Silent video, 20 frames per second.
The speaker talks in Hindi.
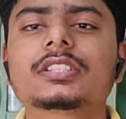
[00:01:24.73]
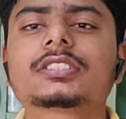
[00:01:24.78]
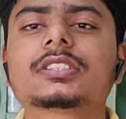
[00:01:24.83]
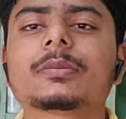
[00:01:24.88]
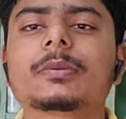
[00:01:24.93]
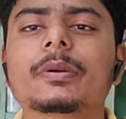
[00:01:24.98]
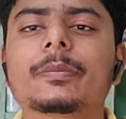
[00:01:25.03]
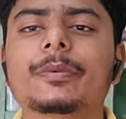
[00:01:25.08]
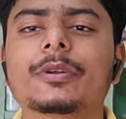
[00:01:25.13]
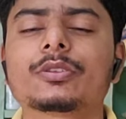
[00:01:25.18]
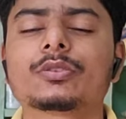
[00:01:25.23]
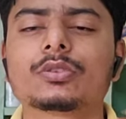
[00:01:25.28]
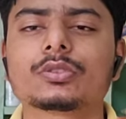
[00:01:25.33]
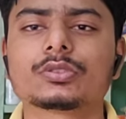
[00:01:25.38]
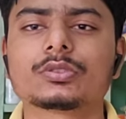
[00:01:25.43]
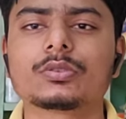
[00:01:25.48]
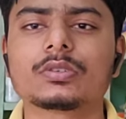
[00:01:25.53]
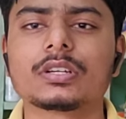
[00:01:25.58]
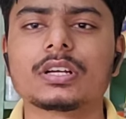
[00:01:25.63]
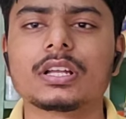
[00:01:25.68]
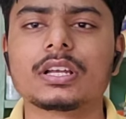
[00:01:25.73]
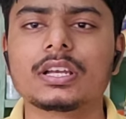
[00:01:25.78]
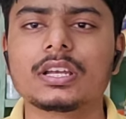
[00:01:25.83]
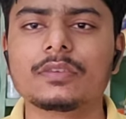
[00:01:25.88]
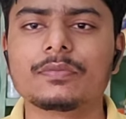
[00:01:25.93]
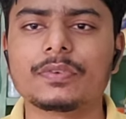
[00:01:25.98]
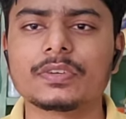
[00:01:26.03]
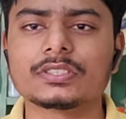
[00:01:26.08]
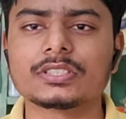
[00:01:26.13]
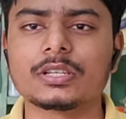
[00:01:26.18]
इस समय पर दोस्तों
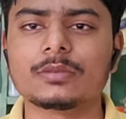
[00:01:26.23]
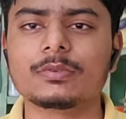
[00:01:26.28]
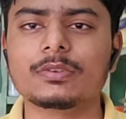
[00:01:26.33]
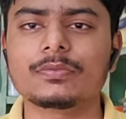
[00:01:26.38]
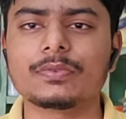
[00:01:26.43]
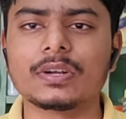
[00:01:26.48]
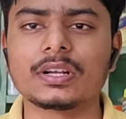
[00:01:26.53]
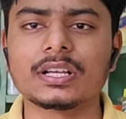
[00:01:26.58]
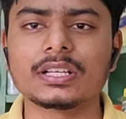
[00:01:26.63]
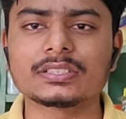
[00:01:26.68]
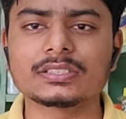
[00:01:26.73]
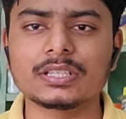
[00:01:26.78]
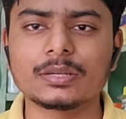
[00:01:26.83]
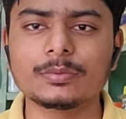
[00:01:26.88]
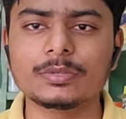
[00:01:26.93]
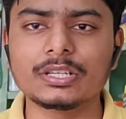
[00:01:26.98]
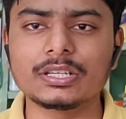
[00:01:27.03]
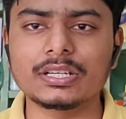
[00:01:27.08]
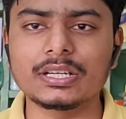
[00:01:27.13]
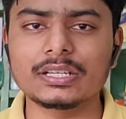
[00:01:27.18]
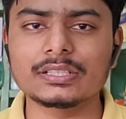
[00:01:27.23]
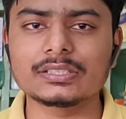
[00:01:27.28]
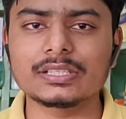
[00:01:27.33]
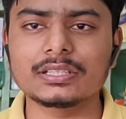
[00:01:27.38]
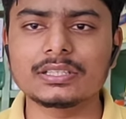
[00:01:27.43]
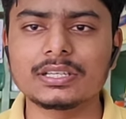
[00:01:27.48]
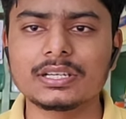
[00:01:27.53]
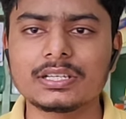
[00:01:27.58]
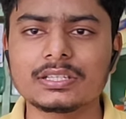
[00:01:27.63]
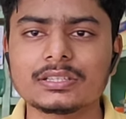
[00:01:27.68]
गन्ने फसल में फंगस का भी अटैक
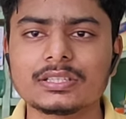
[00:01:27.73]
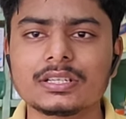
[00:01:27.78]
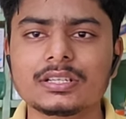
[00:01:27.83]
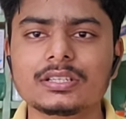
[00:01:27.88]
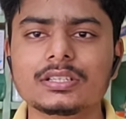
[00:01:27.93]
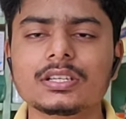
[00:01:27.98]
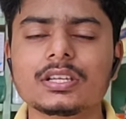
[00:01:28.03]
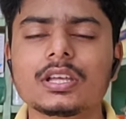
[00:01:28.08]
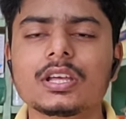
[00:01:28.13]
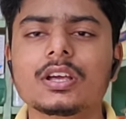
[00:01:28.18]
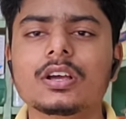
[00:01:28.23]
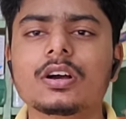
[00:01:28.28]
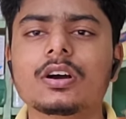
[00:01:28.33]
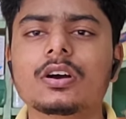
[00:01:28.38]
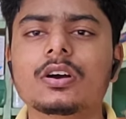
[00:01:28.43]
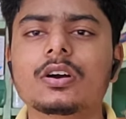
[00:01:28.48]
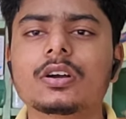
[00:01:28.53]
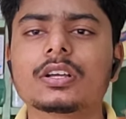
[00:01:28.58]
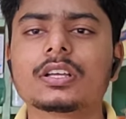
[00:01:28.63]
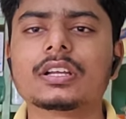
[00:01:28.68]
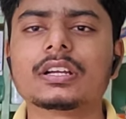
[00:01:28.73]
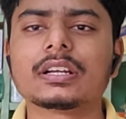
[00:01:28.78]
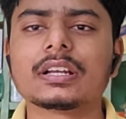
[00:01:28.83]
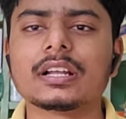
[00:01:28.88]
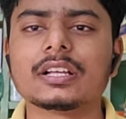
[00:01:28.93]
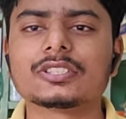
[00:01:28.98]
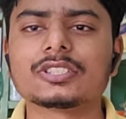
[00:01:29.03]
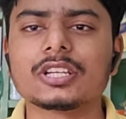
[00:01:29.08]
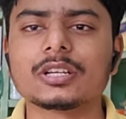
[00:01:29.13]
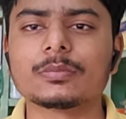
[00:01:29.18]
ज़्यादा रहता है
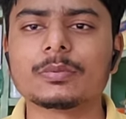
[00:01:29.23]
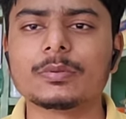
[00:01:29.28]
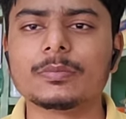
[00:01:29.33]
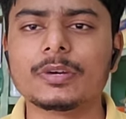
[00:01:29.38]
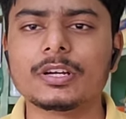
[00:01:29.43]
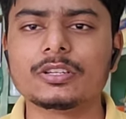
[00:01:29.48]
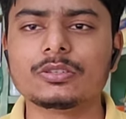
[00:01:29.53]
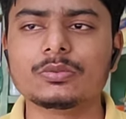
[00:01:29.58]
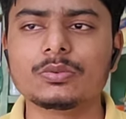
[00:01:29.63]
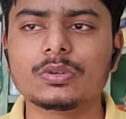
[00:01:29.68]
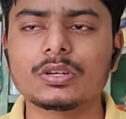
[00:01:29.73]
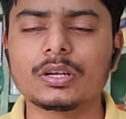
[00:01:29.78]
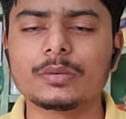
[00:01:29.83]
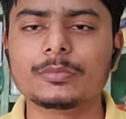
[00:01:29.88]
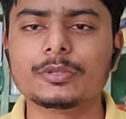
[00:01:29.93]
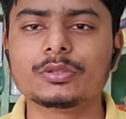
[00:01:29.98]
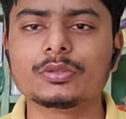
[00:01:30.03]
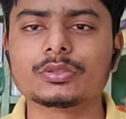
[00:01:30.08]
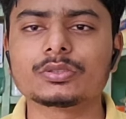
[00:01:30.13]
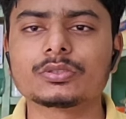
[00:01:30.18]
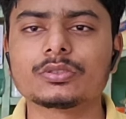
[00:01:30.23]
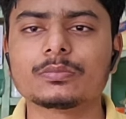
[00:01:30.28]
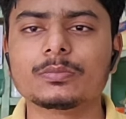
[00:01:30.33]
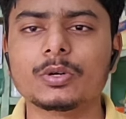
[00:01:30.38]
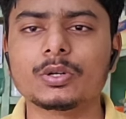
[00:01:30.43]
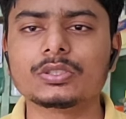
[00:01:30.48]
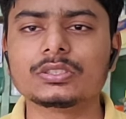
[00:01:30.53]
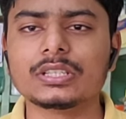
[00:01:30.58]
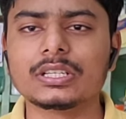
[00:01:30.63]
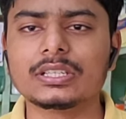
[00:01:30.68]
कीटनाशक बीमारियों का भी दोस्तों
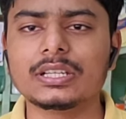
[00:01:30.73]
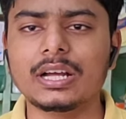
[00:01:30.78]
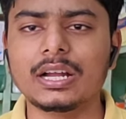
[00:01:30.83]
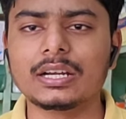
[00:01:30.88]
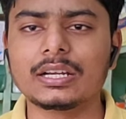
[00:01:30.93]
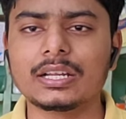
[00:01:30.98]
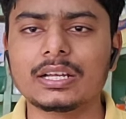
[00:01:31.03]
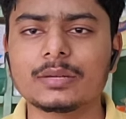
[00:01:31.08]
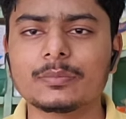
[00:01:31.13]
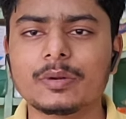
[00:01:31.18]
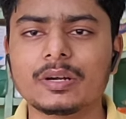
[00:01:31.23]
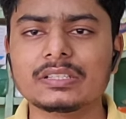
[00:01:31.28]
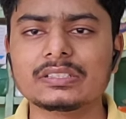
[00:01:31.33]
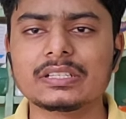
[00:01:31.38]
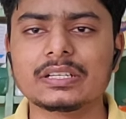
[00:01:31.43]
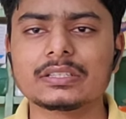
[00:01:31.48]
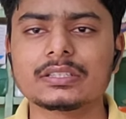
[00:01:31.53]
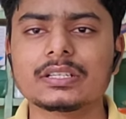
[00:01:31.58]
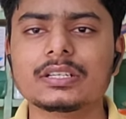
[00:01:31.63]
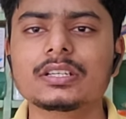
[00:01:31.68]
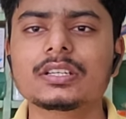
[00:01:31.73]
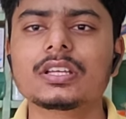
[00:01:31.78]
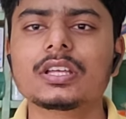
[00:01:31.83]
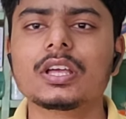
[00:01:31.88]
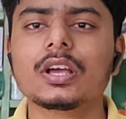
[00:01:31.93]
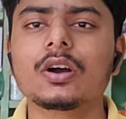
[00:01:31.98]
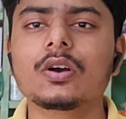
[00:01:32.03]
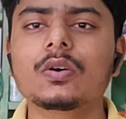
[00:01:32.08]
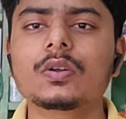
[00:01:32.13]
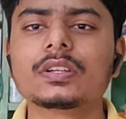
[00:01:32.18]
बहुत ज़्यादा अटैक बढ़ जाता है
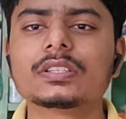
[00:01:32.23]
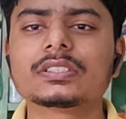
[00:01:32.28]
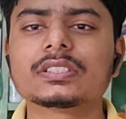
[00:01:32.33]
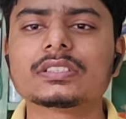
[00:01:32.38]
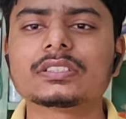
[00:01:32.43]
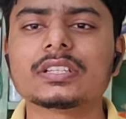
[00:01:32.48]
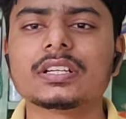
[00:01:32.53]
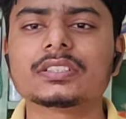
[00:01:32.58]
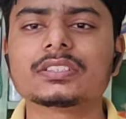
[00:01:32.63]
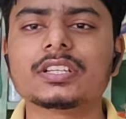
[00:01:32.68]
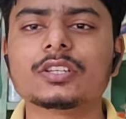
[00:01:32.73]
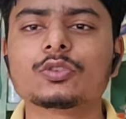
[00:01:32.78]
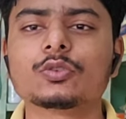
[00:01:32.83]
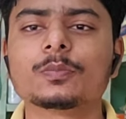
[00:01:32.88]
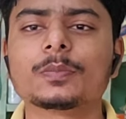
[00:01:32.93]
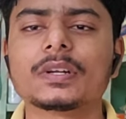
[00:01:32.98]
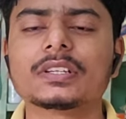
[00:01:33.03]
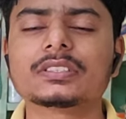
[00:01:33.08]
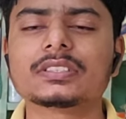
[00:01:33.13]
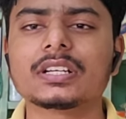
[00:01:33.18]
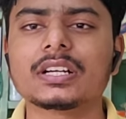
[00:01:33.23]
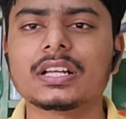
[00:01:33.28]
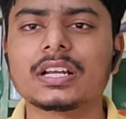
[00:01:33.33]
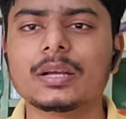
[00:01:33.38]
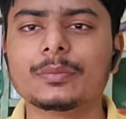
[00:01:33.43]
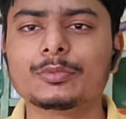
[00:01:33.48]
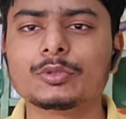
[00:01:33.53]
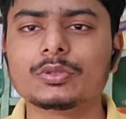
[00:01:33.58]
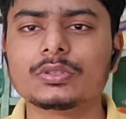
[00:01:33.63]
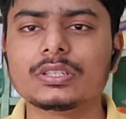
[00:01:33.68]
और इसके साथ साथ ऊपर से अगर
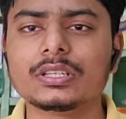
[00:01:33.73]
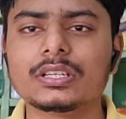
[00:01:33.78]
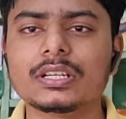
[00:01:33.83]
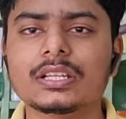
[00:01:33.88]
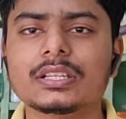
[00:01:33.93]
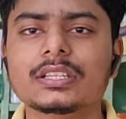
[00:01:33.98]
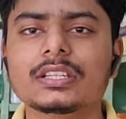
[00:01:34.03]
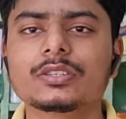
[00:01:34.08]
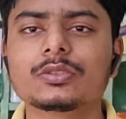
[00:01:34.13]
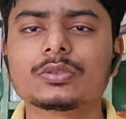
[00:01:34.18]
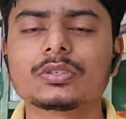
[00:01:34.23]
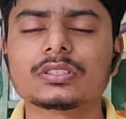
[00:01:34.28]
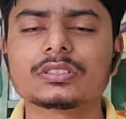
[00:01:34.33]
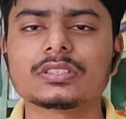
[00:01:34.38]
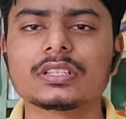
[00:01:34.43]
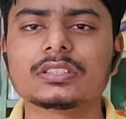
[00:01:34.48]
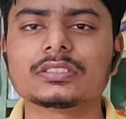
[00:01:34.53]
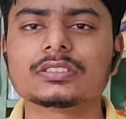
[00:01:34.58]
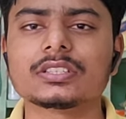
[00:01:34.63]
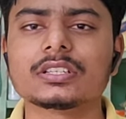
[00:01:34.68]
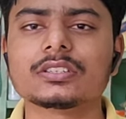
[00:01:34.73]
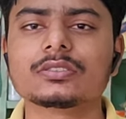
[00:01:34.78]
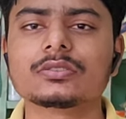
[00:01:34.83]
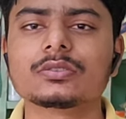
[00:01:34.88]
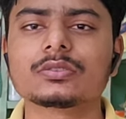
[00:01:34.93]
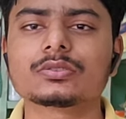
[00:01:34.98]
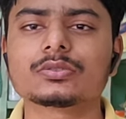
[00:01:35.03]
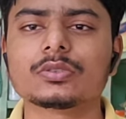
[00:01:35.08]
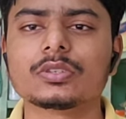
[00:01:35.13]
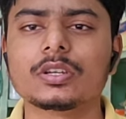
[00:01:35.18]
आप यूरिया डाल दें तो किसान
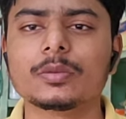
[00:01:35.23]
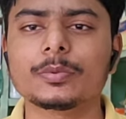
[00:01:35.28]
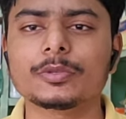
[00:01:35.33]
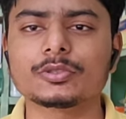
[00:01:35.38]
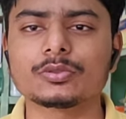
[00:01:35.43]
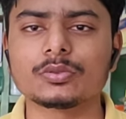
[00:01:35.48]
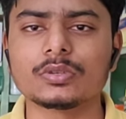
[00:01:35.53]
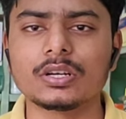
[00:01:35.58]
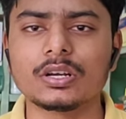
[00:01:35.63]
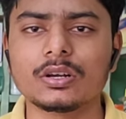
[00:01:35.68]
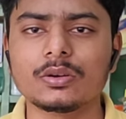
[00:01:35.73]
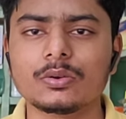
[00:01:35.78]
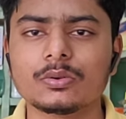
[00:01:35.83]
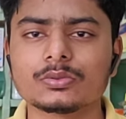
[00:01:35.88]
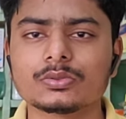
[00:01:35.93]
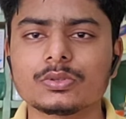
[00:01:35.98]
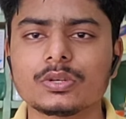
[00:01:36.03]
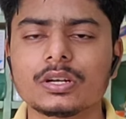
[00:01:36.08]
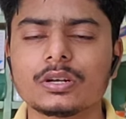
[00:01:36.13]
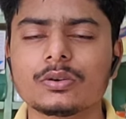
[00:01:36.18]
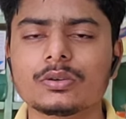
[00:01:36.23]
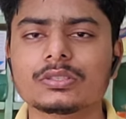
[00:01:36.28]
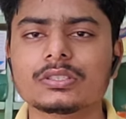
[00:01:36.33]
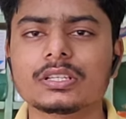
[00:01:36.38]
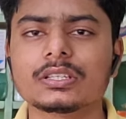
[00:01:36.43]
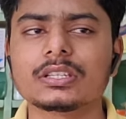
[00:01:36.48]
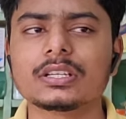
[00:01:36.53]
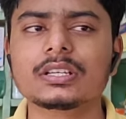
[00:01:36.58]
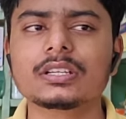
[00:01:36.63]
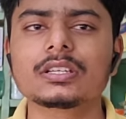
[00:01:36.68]
साथियों सोने पर सुहा सुहागा हो
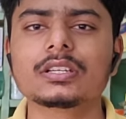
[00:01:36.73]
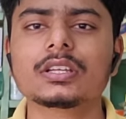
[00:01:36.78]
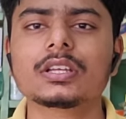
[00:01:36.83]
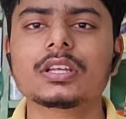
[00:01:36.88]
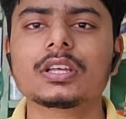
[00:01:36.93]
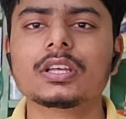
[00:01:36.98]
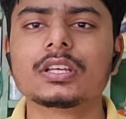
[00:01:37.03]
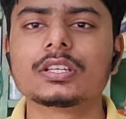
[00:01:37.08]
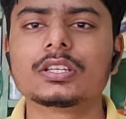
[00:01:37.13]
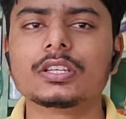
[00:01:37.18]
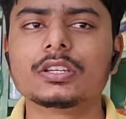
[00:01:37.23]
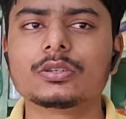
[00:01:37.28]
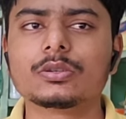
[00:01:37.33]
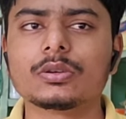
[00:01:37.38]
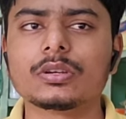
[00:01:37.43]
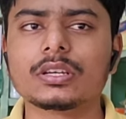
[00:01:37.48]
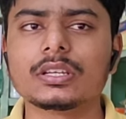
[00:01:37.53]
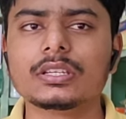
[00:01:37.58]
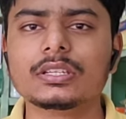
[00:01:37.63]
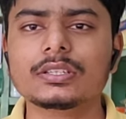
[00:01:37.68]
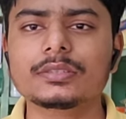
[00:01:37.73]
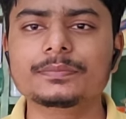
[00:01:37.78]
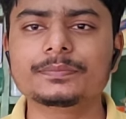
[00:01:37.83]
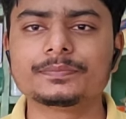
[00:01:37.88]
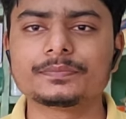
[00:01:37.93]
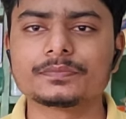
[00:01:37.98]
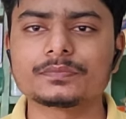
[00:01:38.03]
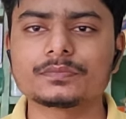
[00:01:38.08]
जाता है कीटों के लिए